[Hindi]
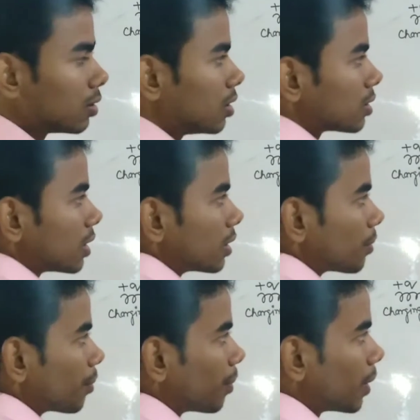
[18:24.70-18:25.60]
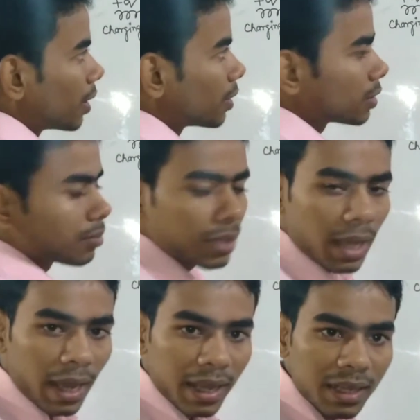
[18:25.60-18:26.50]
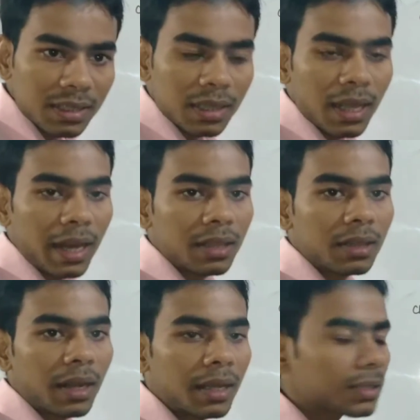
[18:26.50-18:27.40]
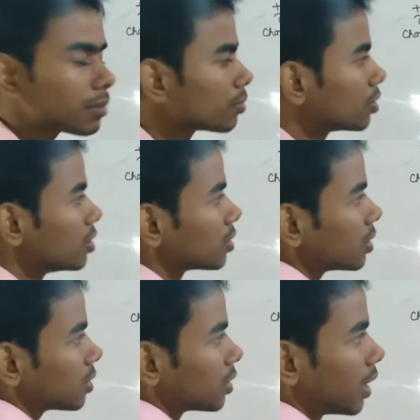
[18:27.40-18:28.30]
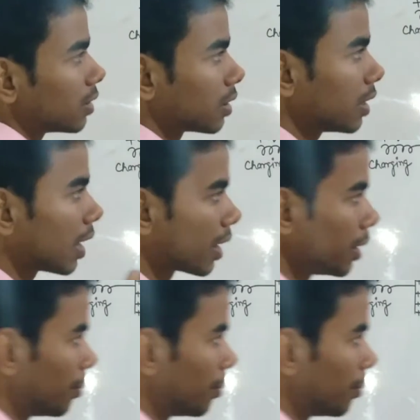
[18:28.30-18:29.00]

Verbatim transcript: तीसरे सबसे आखिरी संधारित्र है सब तीसरे संधारित्र की आखिरी